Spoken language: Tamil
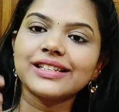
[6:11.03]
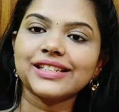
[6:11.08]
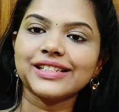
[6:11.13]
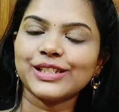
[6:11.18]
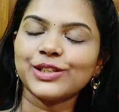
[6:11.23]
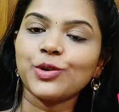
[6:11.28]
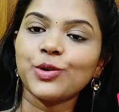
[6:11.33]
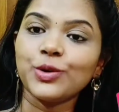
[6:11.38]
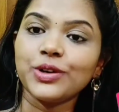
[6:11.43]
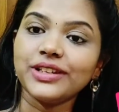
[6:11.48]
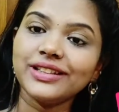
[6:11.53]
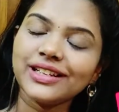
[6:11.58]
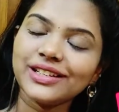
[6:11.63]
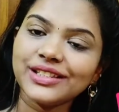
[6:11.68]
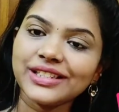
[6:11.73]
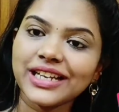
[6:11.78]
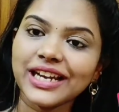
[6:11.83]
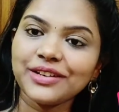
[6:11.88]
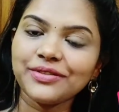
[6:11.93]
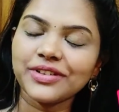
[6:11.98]
ஸோ இந்த
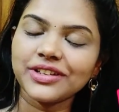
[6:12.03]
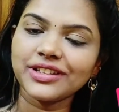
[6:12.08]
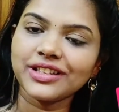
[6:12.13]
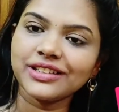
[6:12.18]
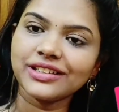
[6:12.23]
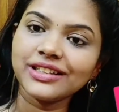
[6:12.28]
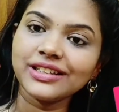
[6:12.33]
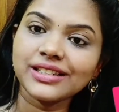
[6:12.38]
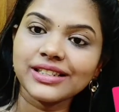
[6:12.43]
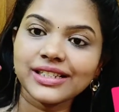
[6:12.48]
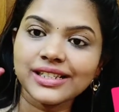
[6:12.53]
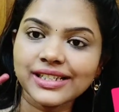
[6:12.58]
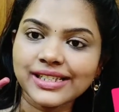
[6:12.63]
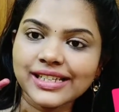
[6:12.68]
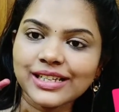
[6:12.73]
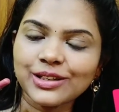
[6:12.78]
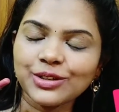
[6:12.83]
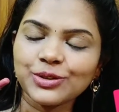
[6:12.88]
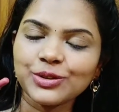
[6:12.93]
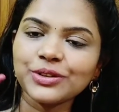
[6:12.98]
ஷேட் வந்துட்டு
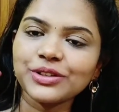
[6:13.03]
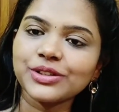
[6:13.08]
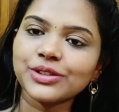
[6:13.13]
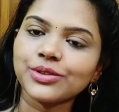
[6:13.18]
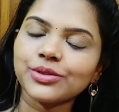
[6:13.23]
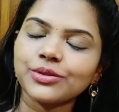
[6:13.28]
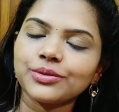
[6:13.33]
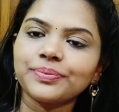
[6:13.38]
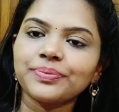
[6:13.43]
ரிஹர்சல் லுக் ஸோ